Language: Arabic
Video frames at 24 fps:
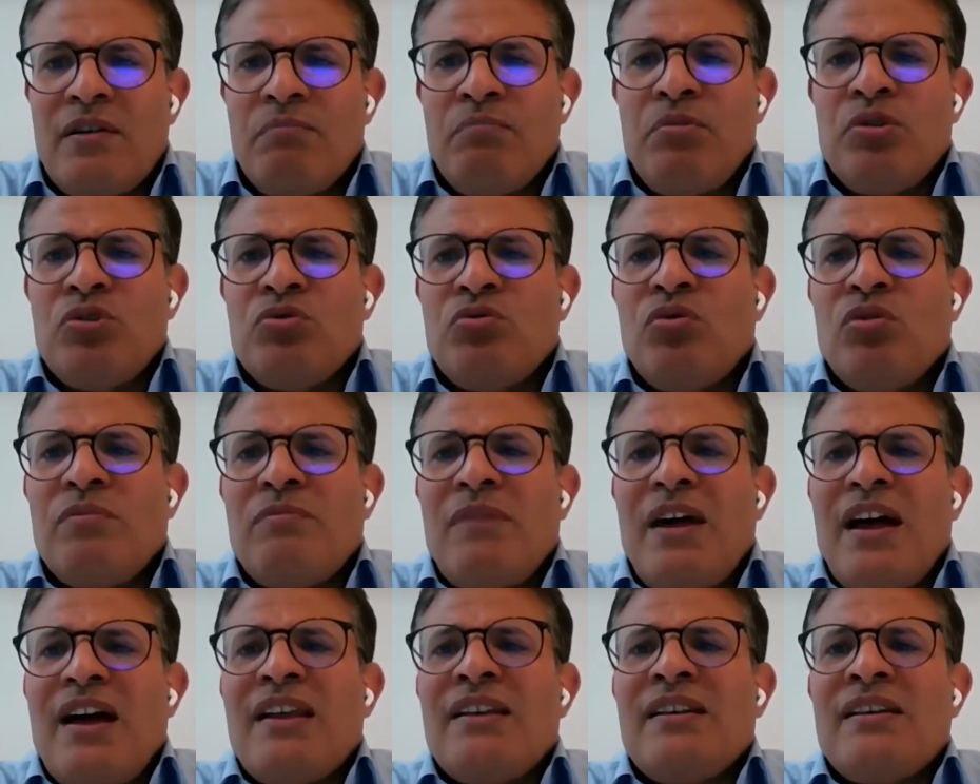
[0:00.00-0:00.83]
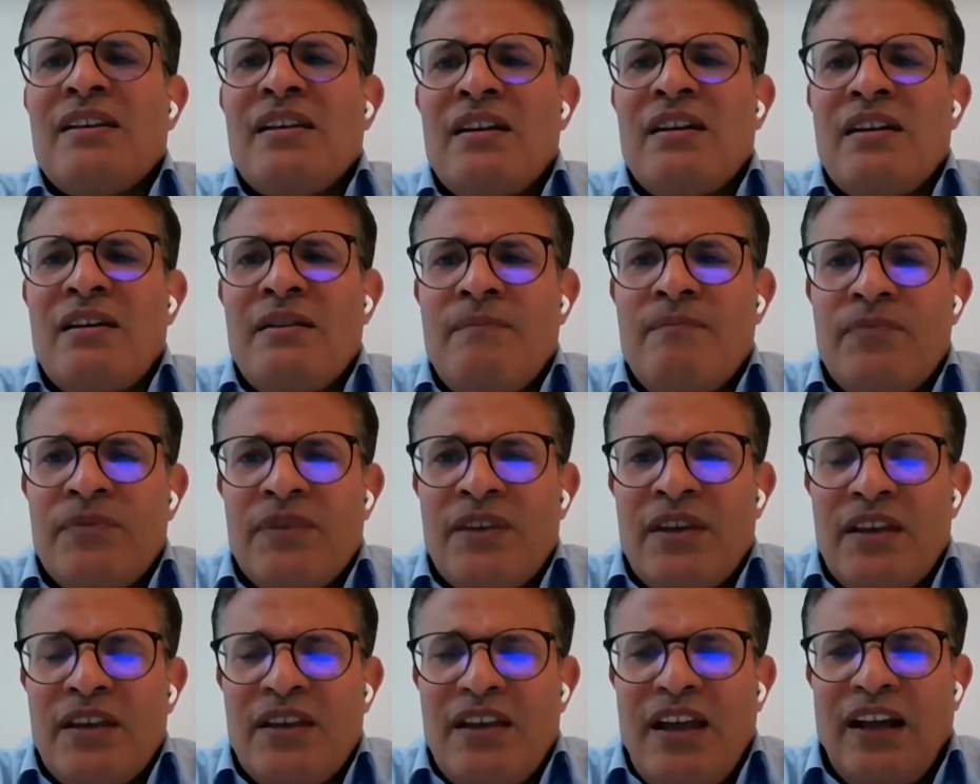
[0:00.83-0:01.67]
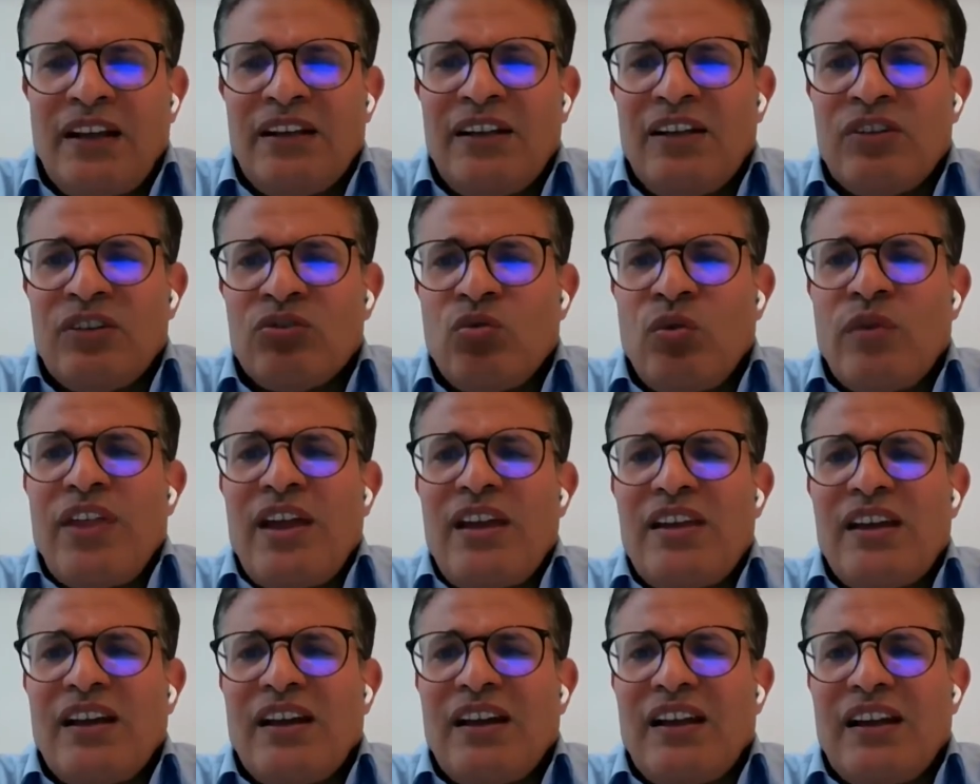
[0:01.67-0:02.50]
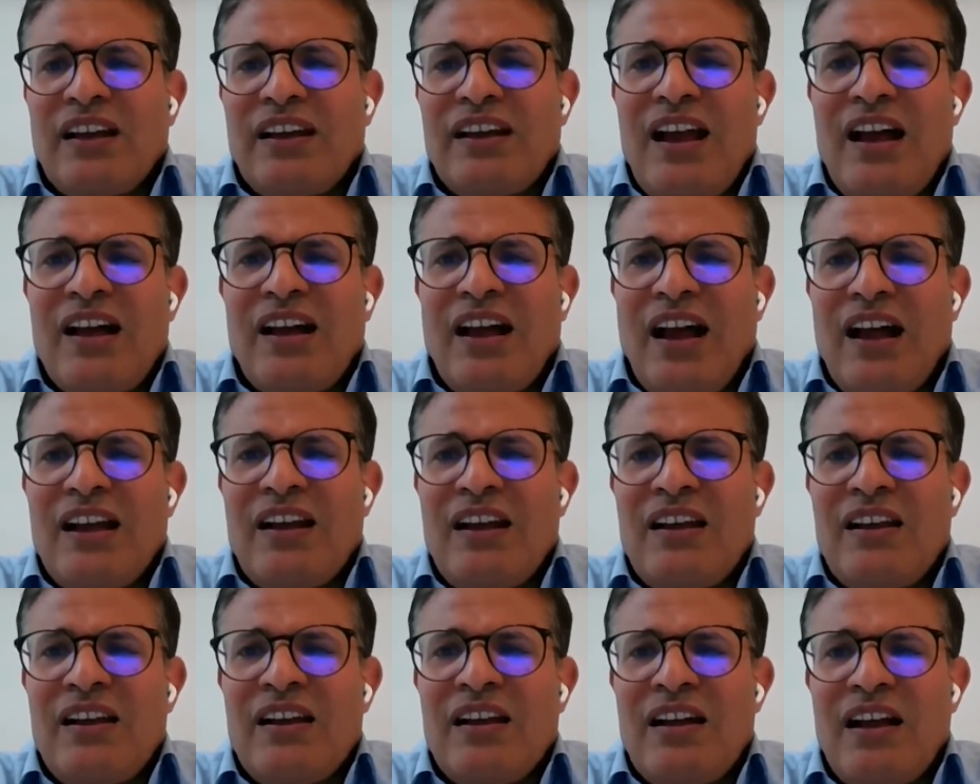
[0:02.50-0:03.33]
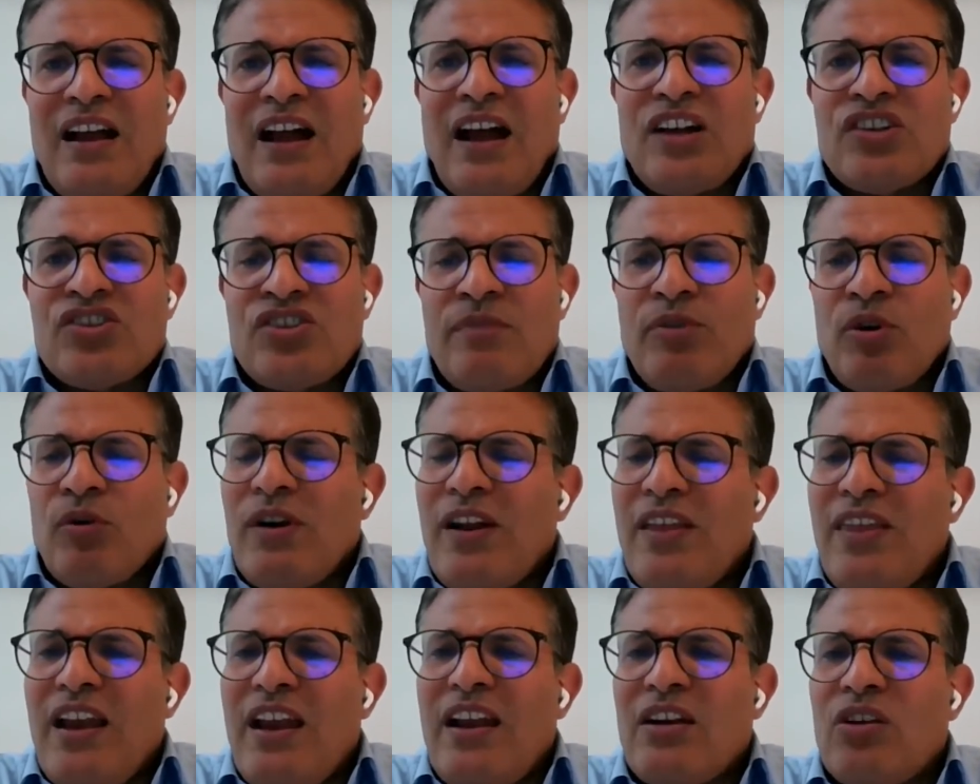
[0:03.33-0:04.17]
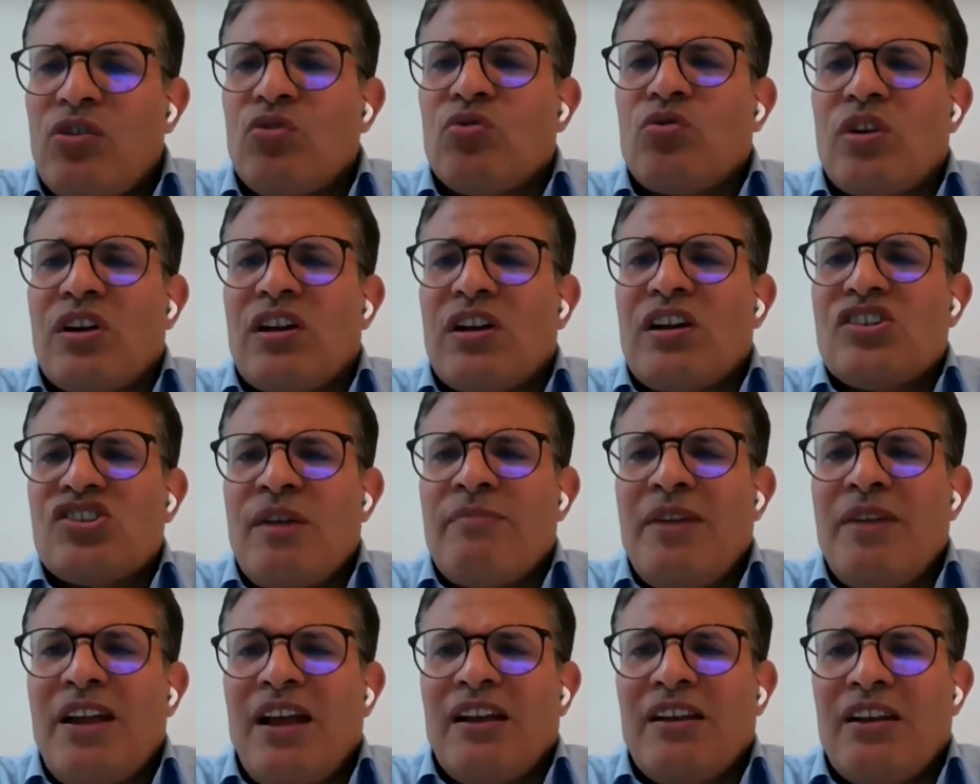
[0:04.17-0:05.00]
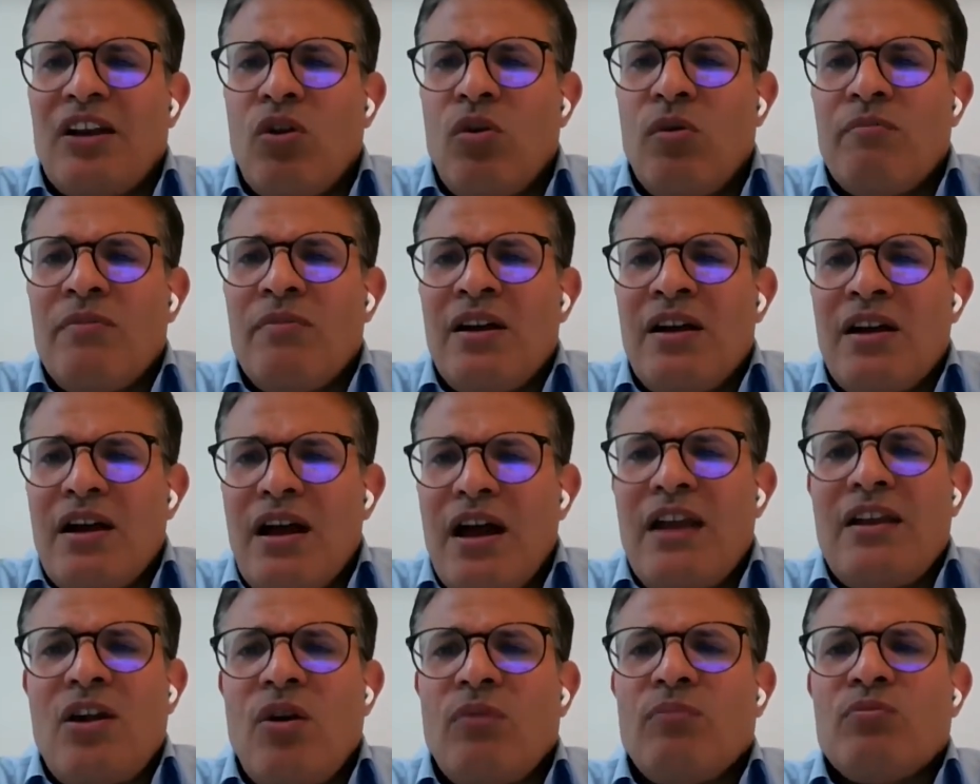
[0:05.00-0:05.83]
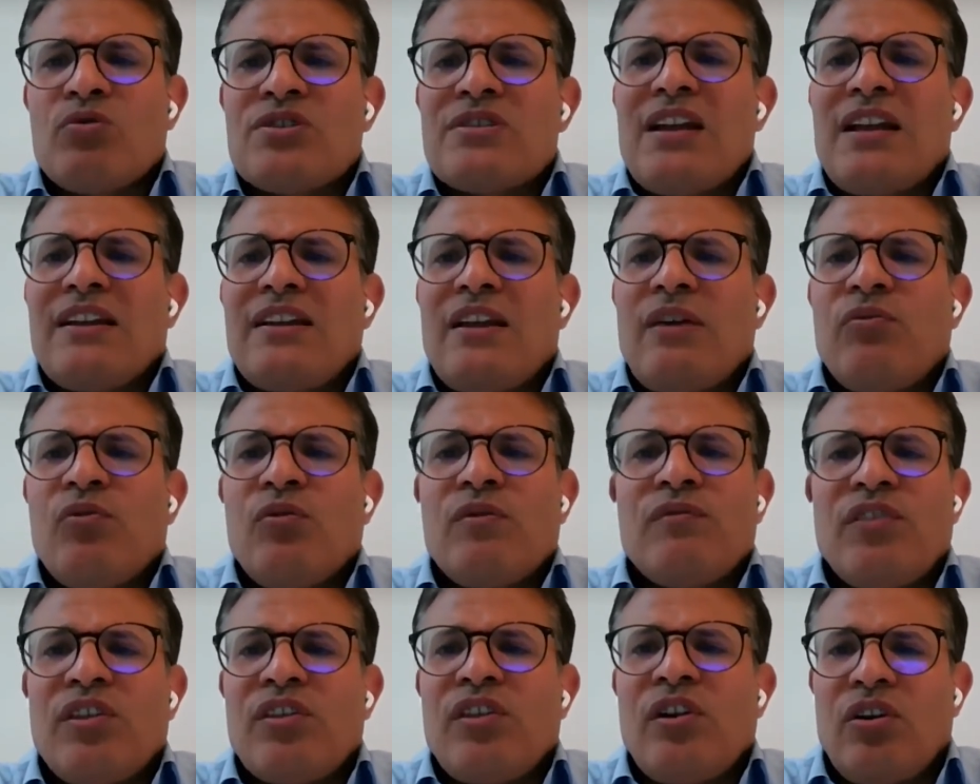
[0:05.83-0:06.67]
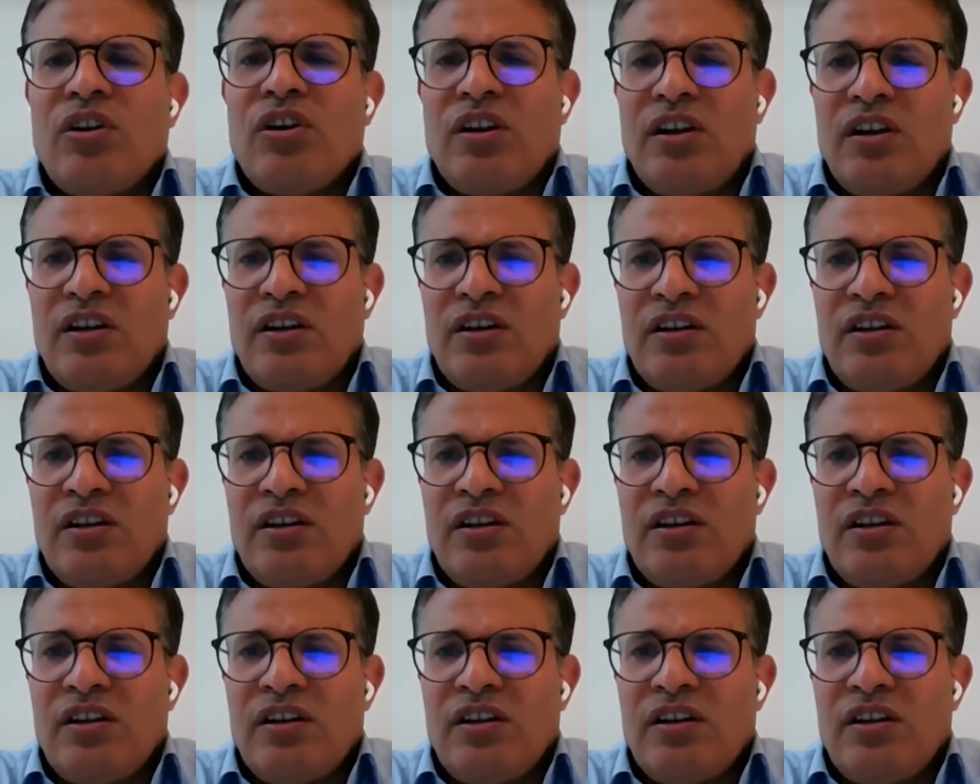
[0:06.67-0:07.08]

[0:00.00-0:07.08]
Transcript: بدون ما أن يعني تضيق الخناق على على الجميع ولذلك يدرك الجميع اليوم أنهم مستهدفون في ظل